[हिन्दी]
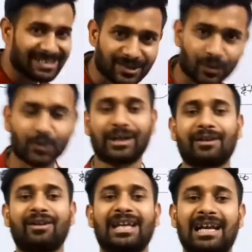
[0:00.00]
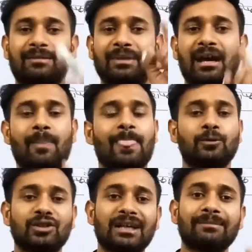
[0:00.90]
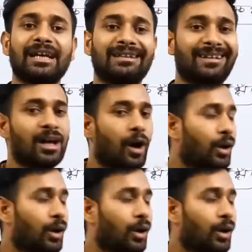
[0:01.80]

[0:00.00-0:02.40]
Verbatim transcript: क्षेत्रों को इन्होंने क्या नाम दिया उद्गम केंद्र